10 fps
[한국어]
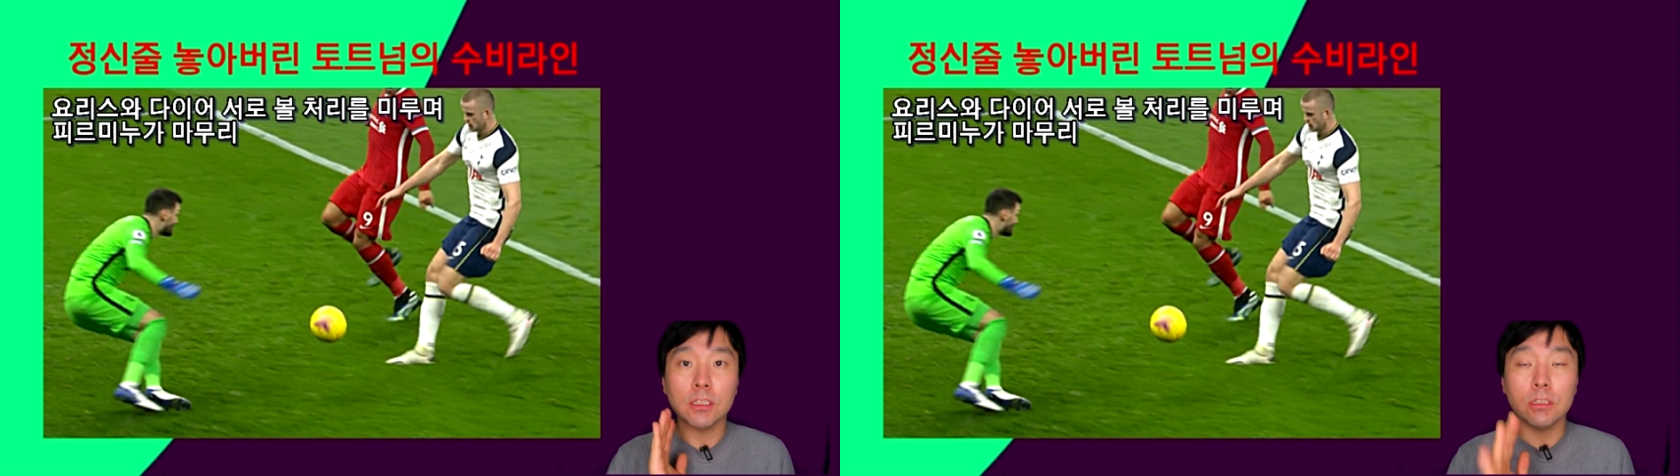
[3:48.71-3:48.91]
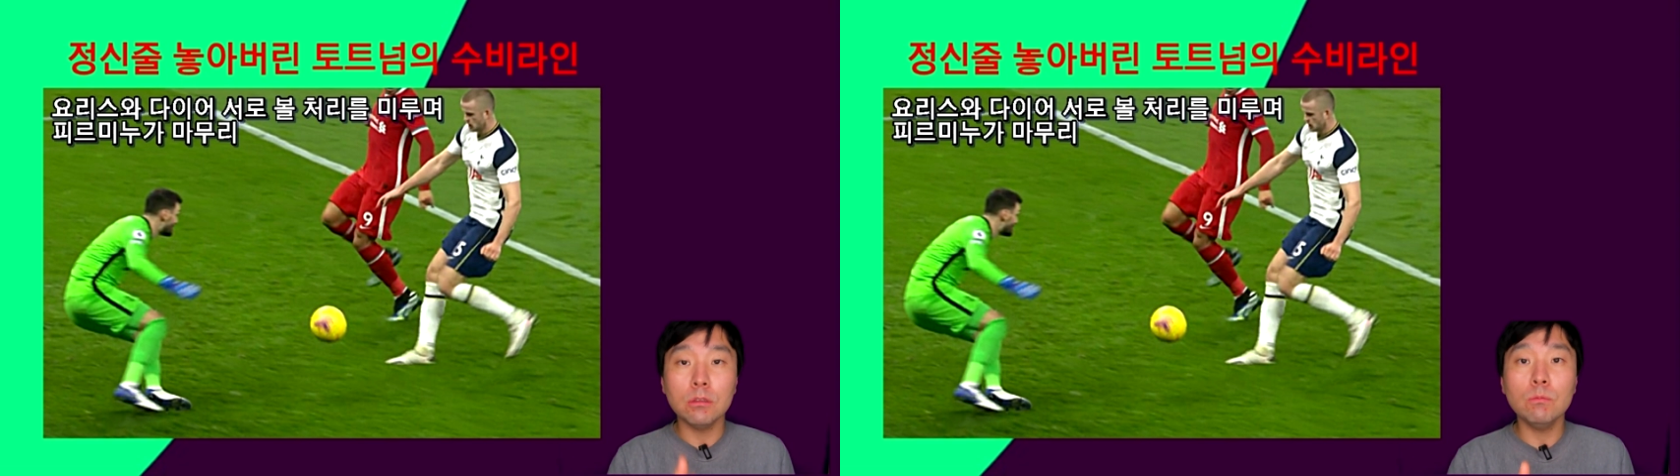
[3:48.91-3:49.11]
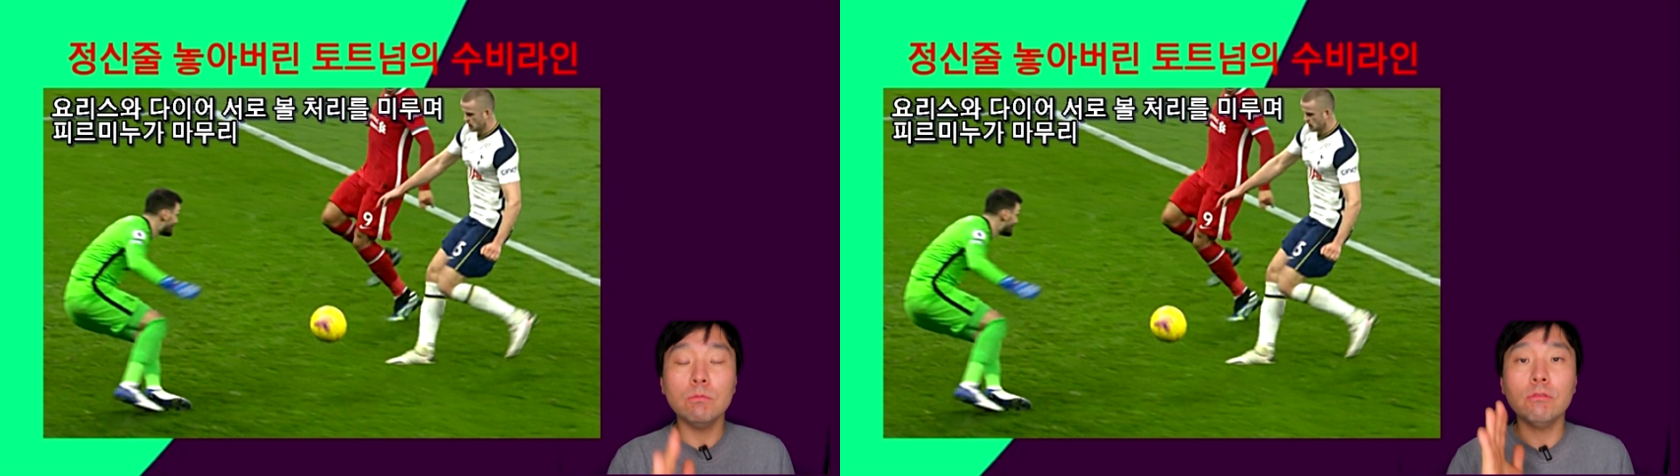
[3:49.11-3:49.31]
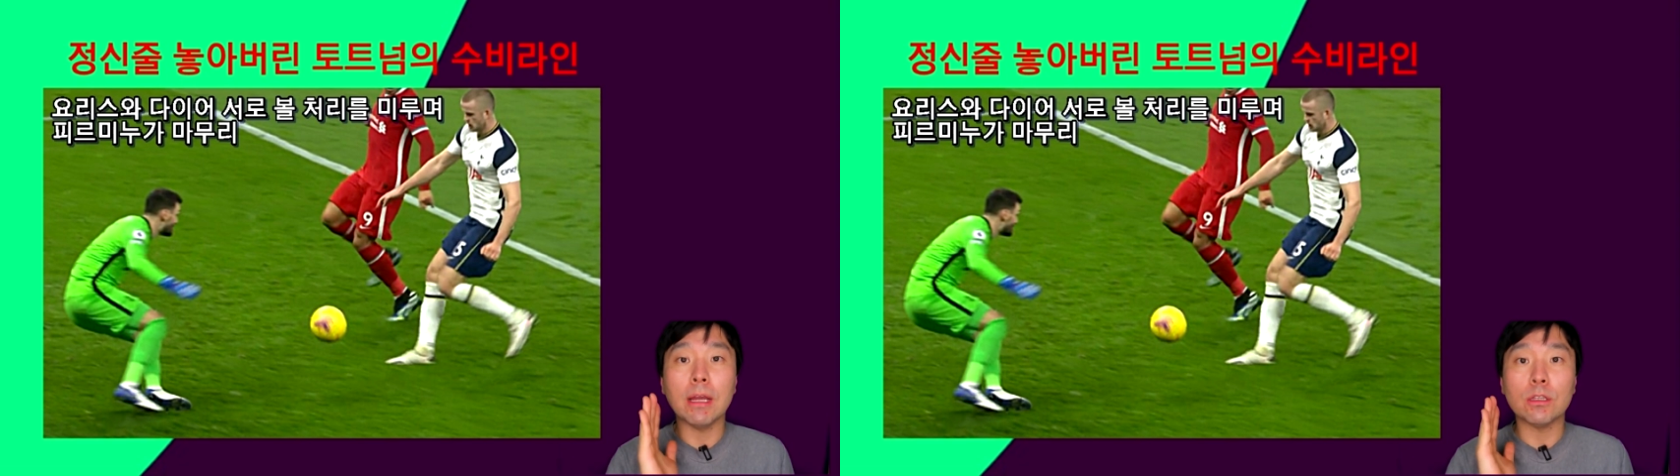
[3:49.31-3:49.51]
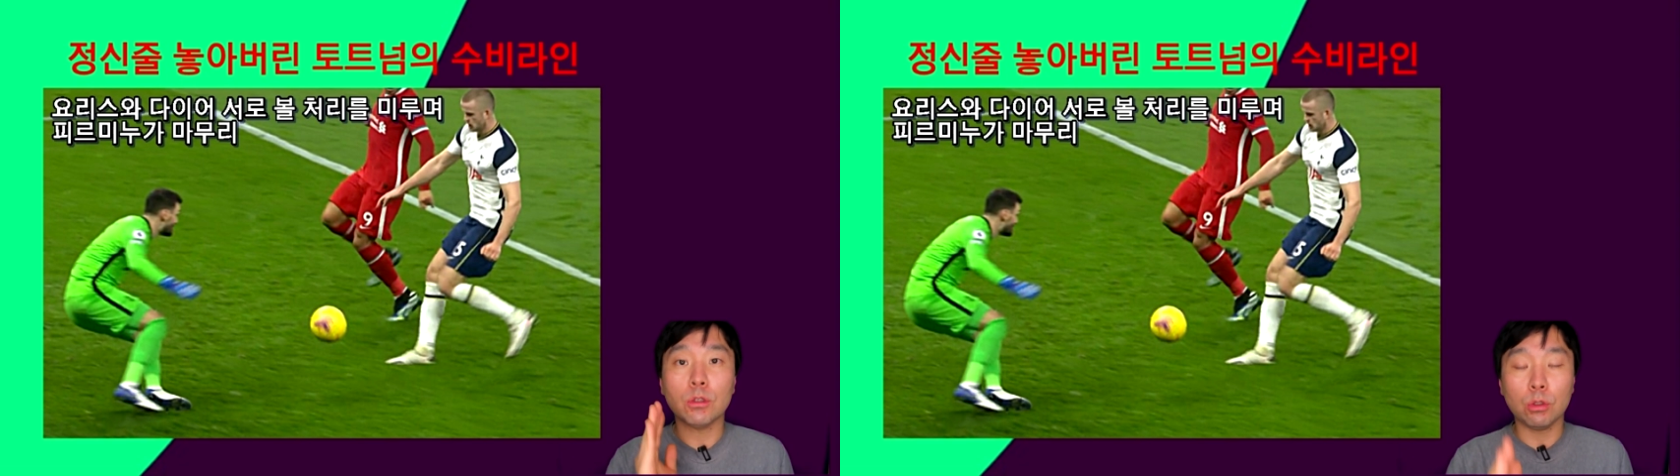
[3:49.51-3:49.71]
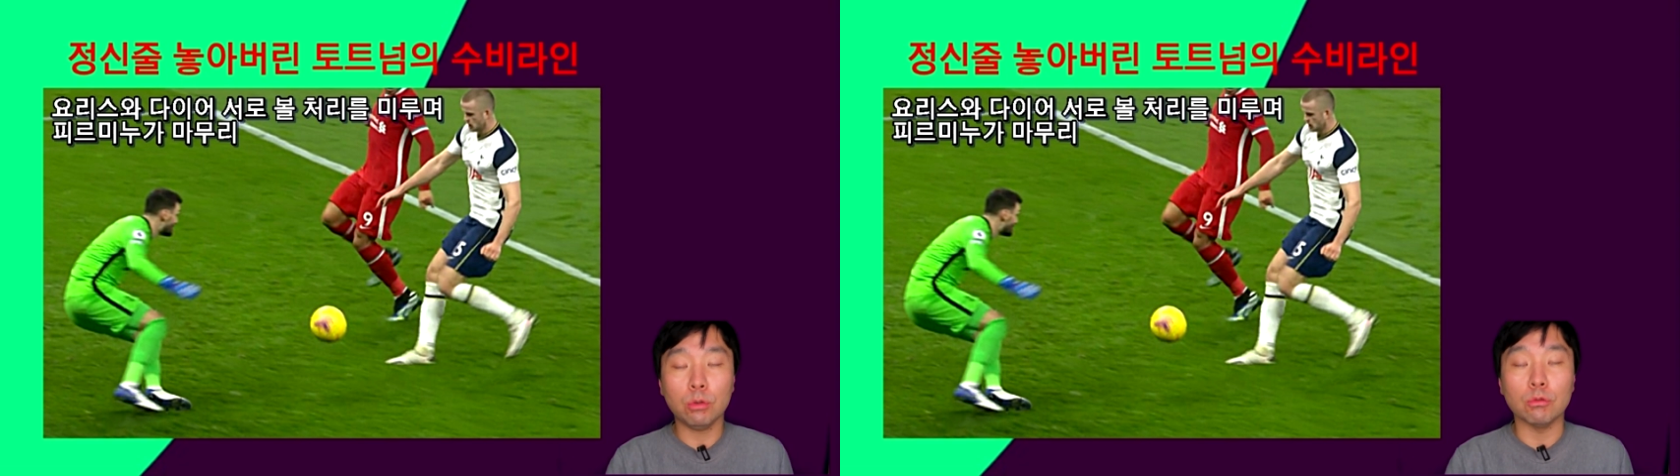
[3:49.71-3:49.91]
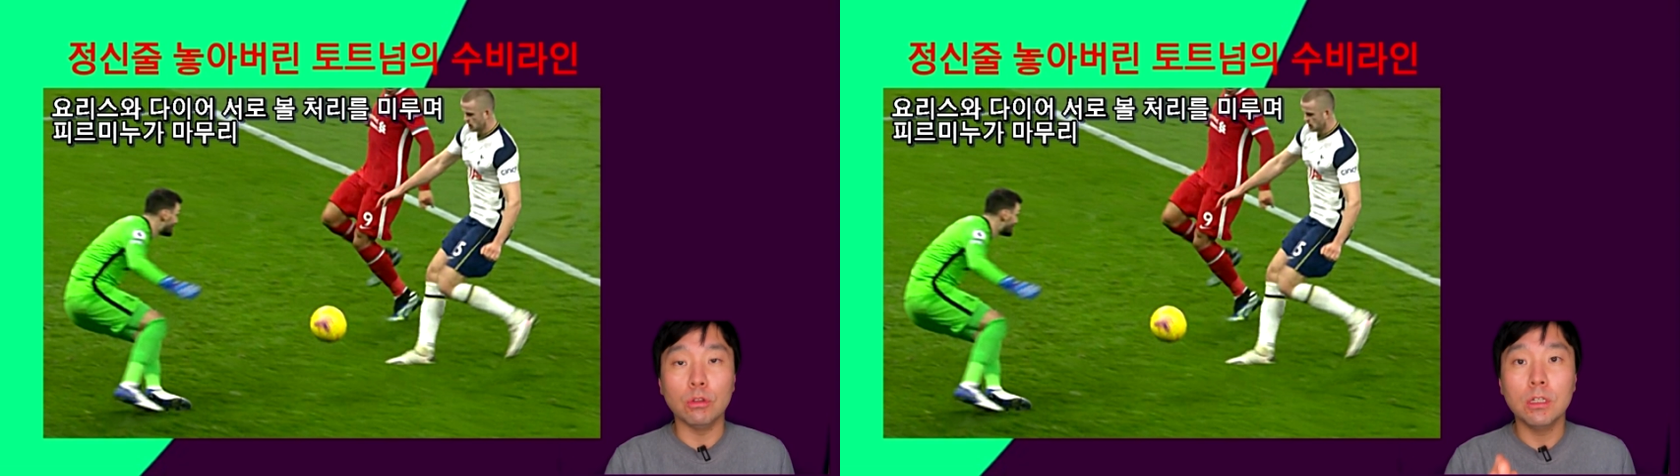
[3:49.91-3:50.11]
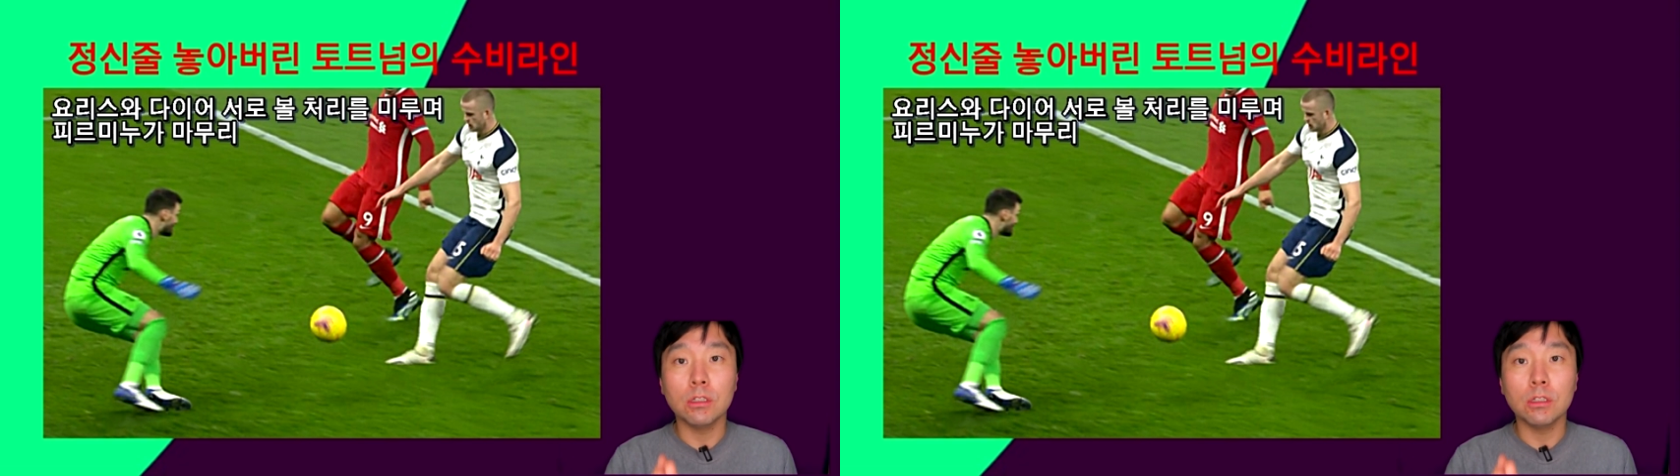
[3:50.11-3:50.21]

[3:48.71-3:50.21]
승부의 추